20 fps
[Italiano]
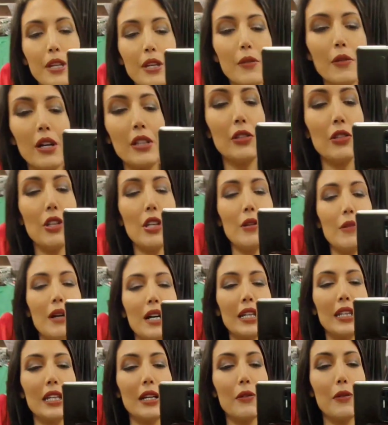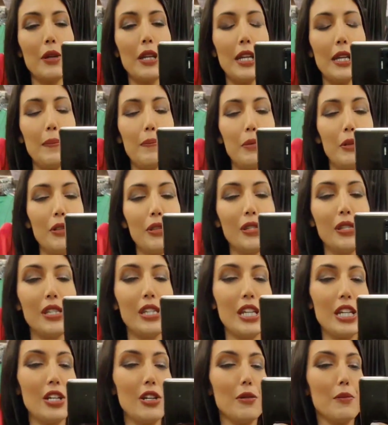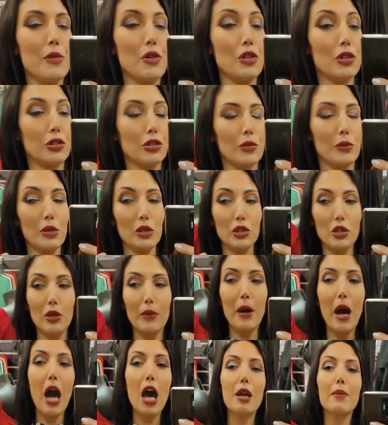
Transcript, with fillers: Per quanto riguarda qui il polsino, molto molto